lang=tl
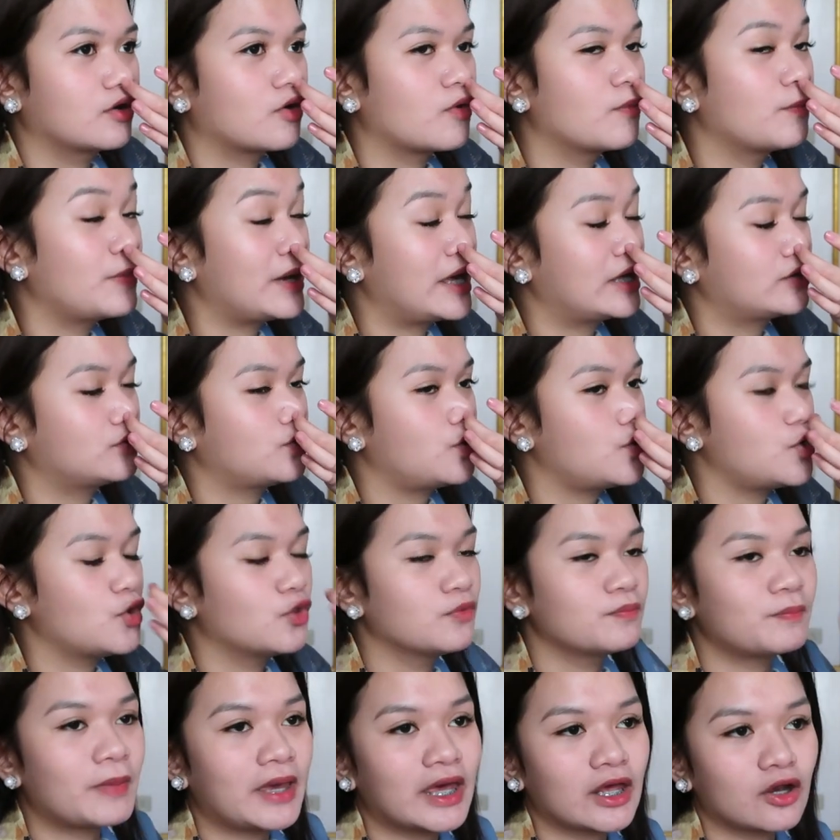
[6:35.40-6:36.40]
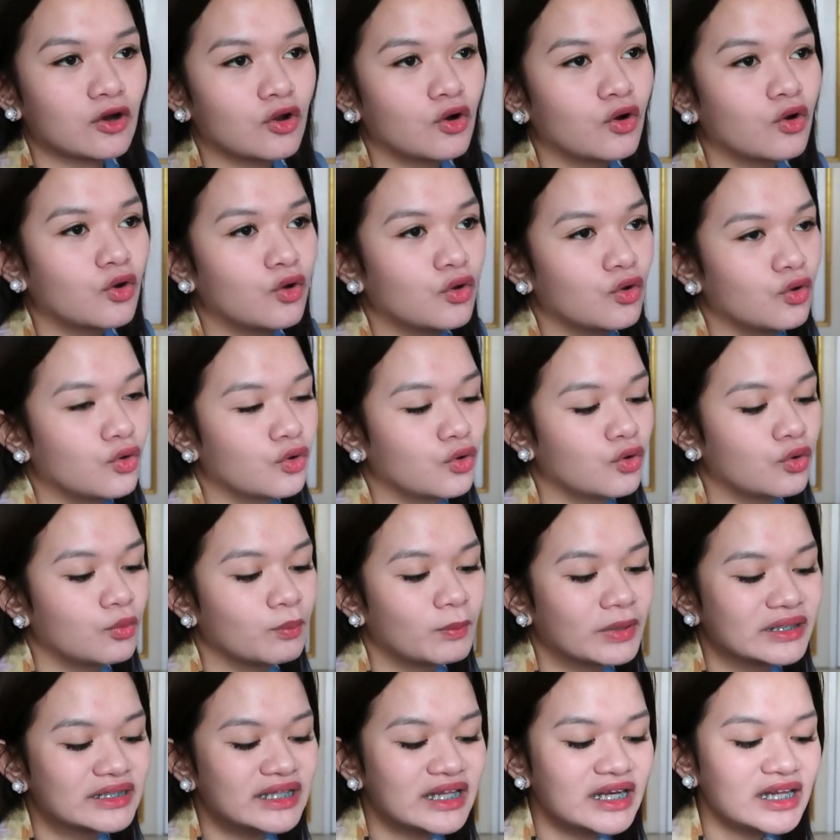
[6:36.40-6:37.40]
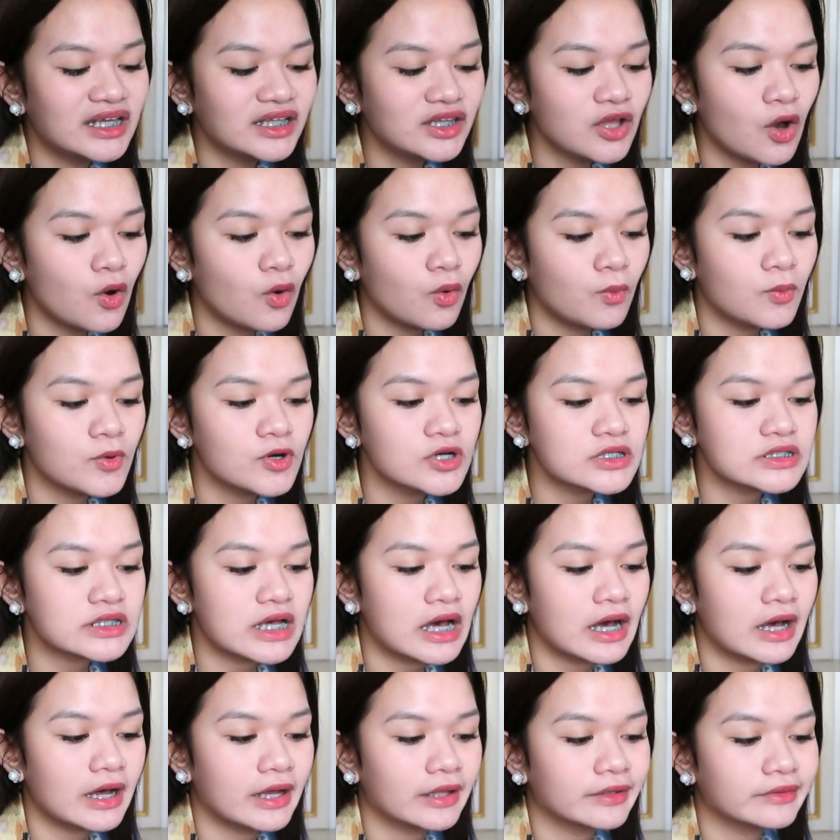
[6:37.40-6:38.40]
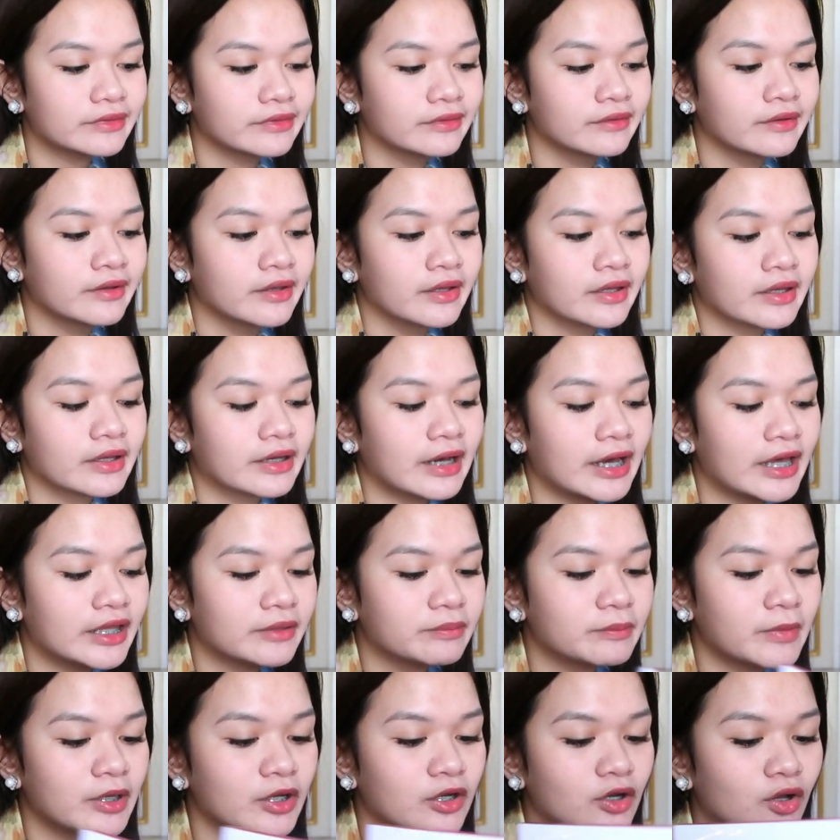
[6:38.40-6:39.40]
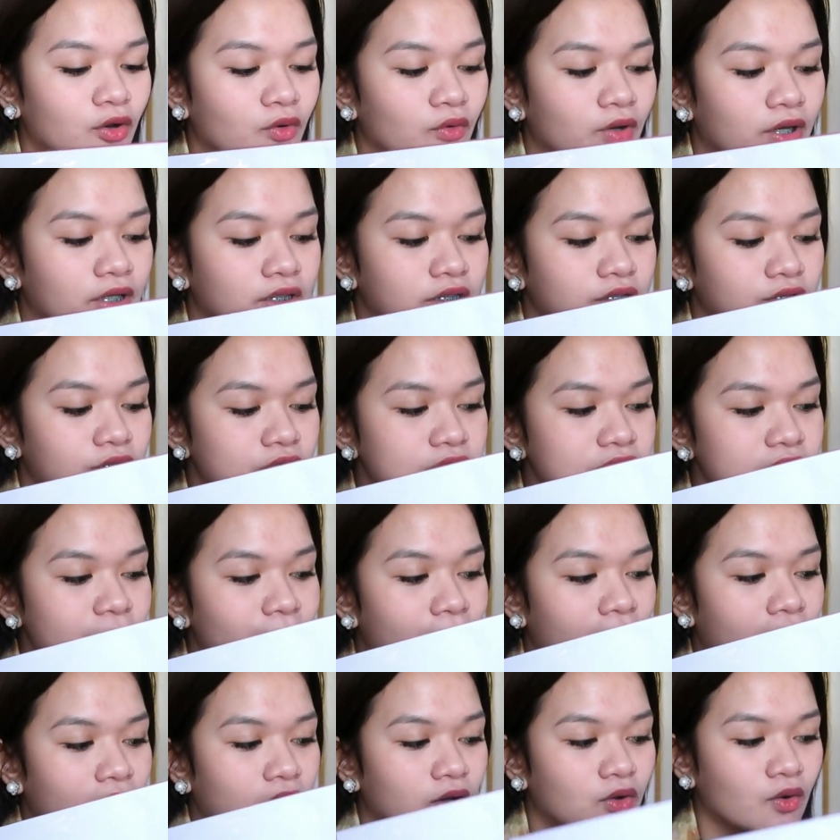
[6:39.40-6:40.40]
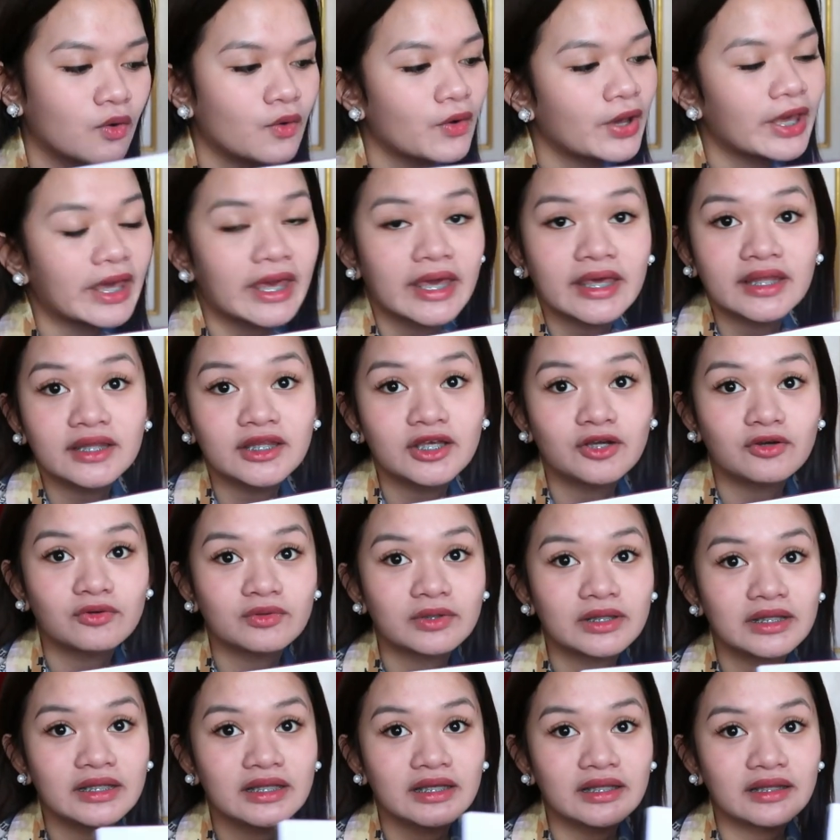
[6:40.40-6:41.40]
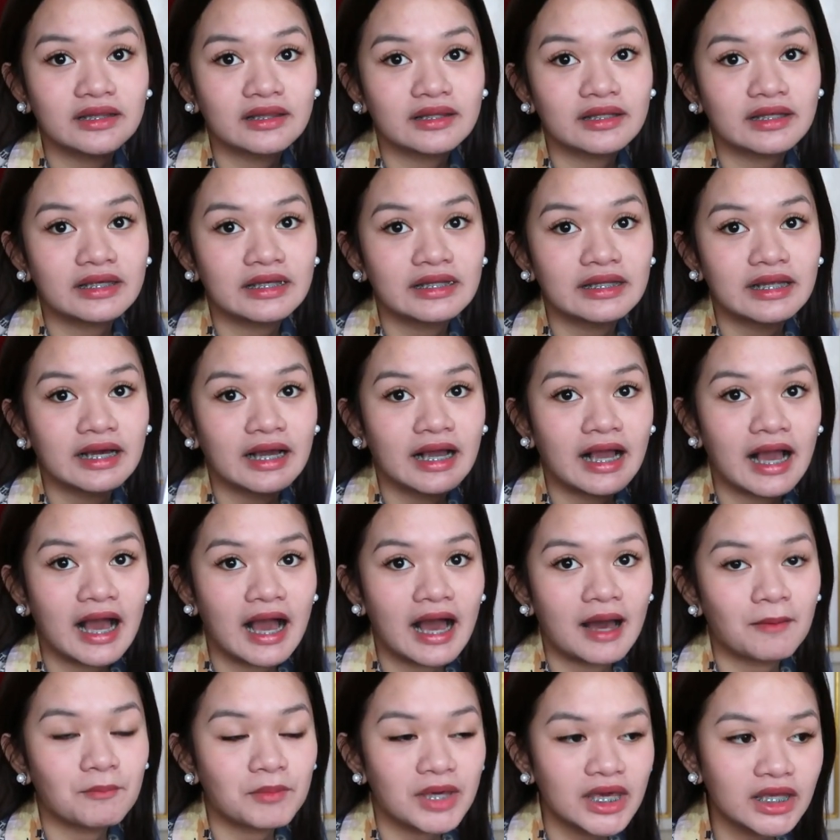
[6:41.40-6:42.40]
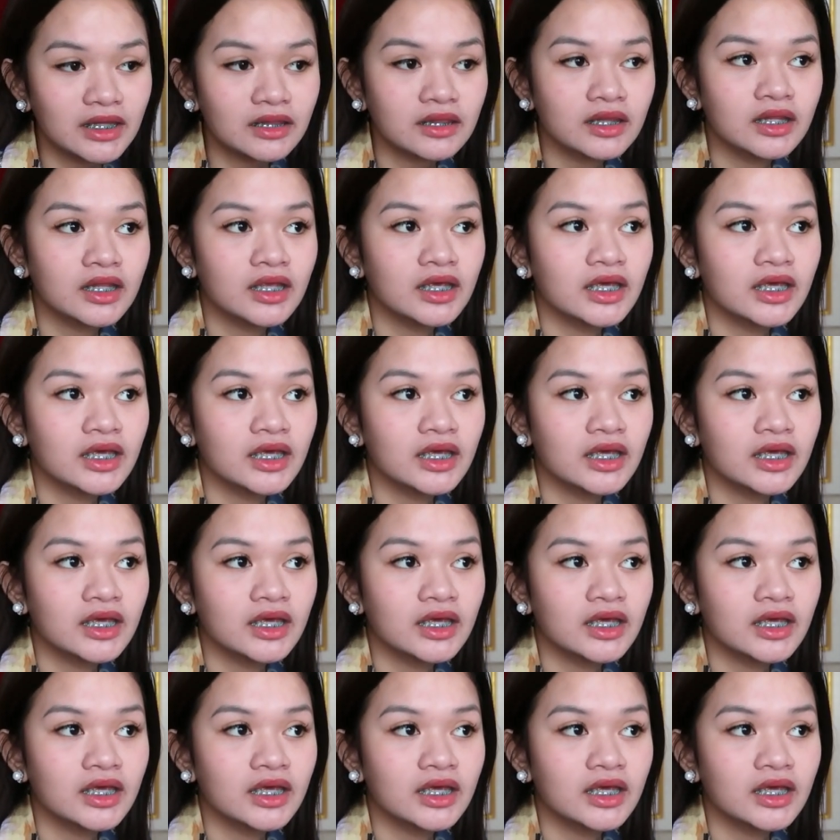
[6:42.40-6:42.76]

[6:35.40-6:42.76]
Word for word: Kompleto yun, pero madaling naubos at kahit meron akong ganito sa bag ko, eh, hindi ko din ginagamit.